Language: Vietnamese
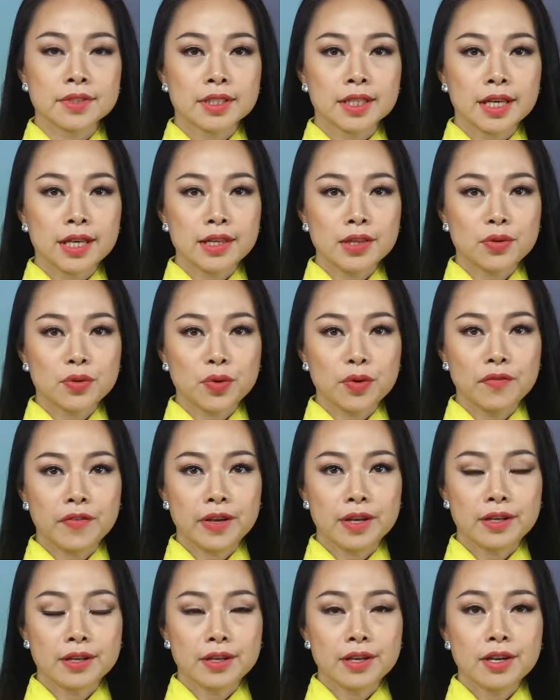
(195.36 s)
Kính thưa quý
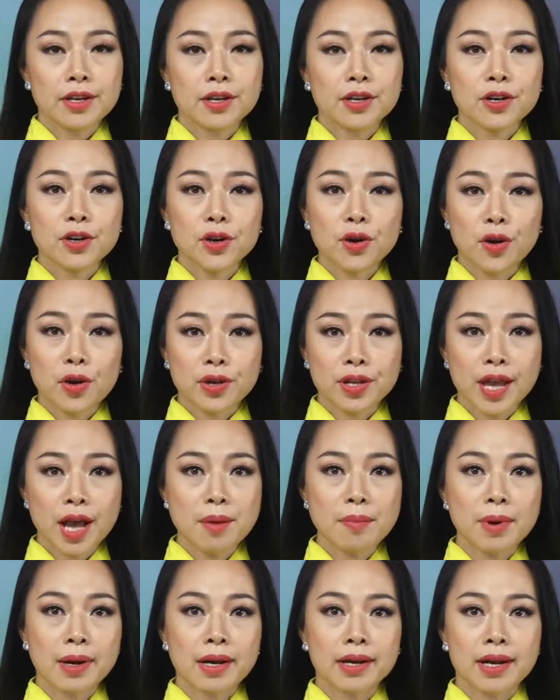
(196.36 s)
vị, người Hồi
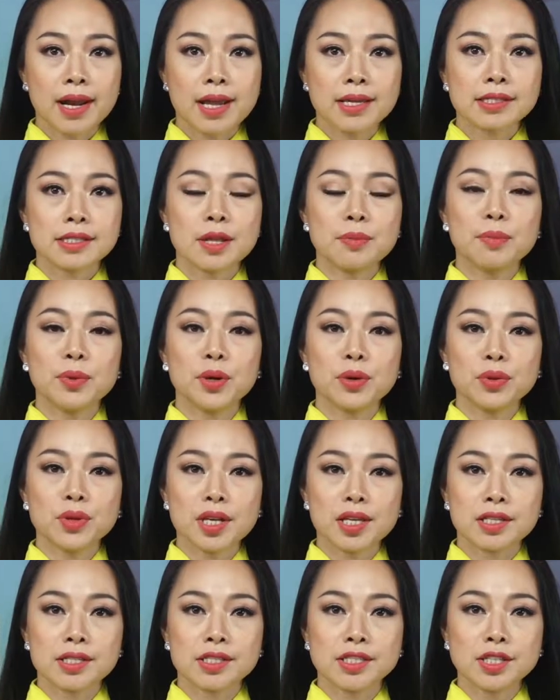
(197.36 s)
giáo Bangladesh đã biểu
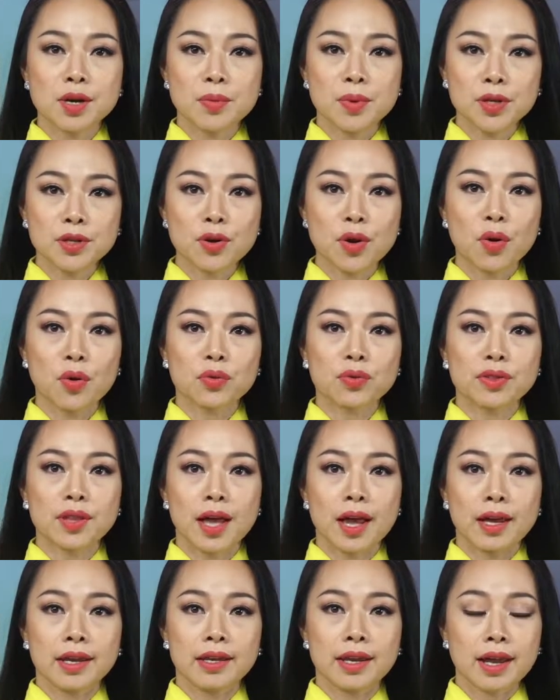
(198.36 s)
tình chống Ấn Độ
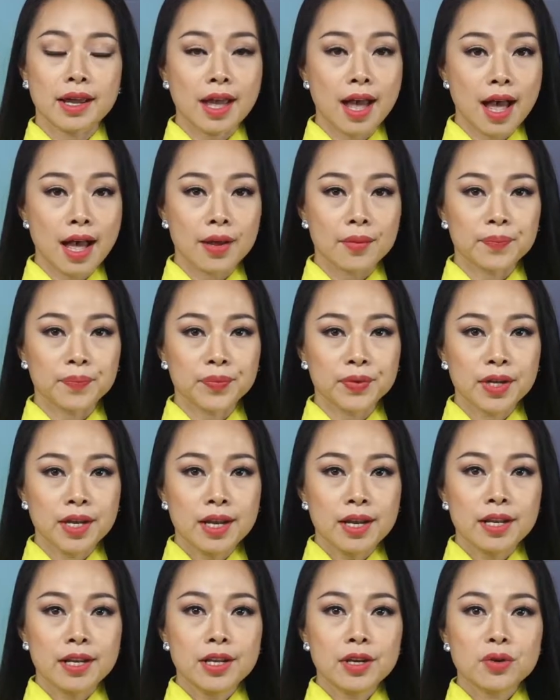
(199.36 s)
tại Dhaka.
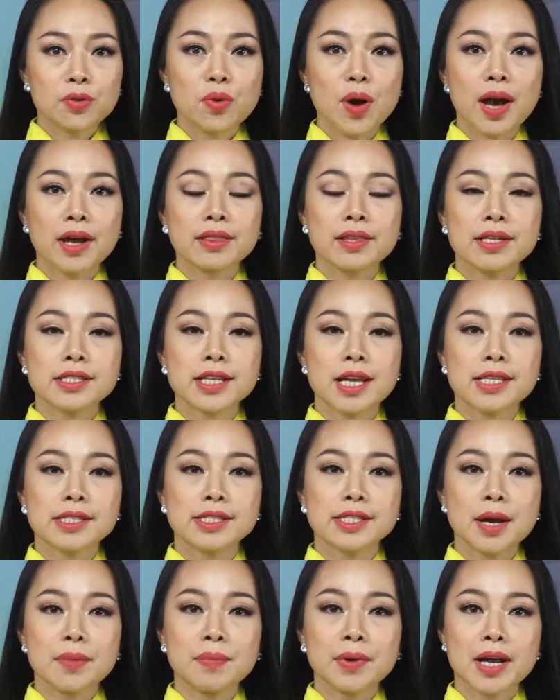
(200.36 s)
Liên quan tới tranh
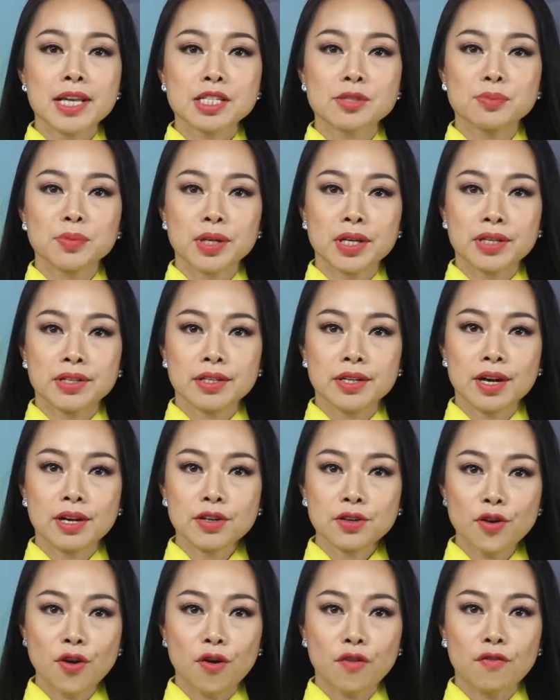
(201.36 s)
chấp Kashmir giữa
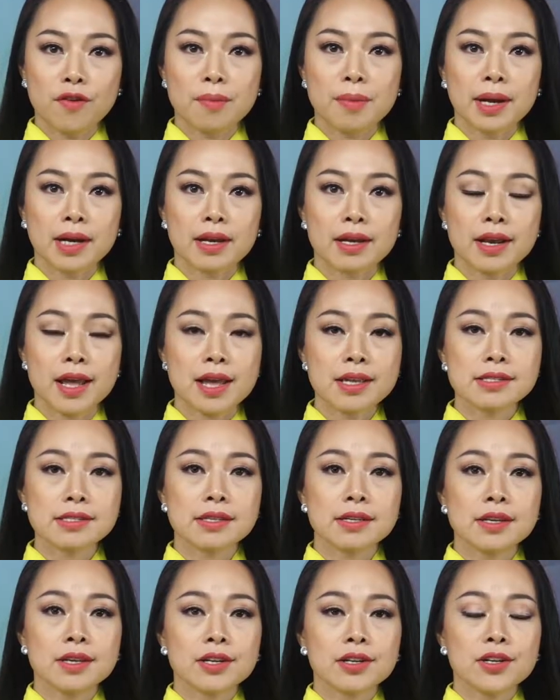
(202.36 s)
Ấn Độ và Bangladesh,
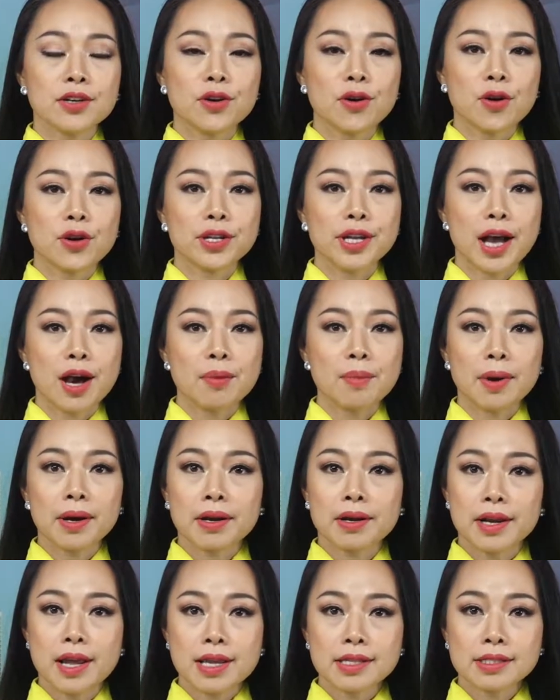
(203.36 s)
người Hồi giáo
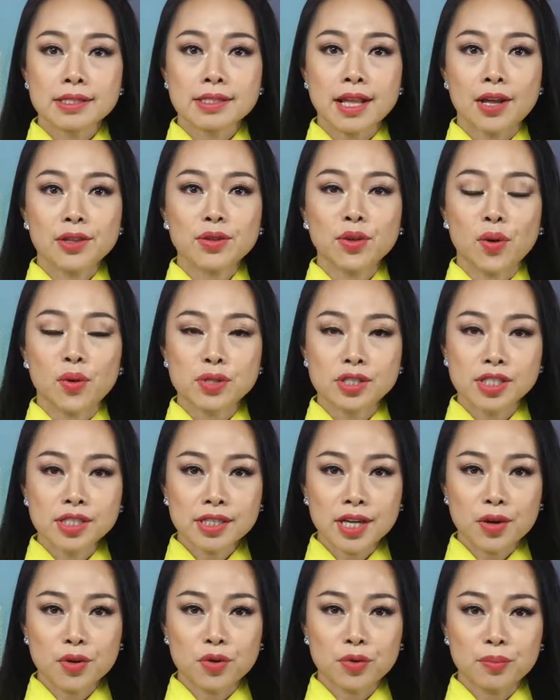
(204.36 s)
Bangladesh đã tổ
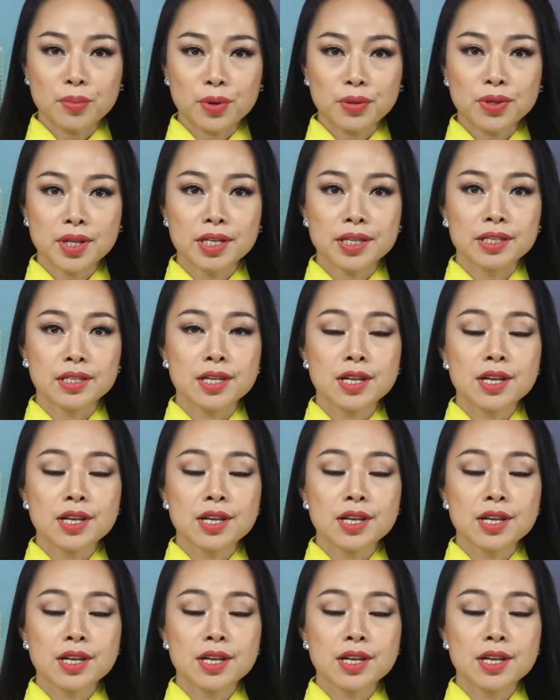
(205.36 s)
chức các cuộc biểu tình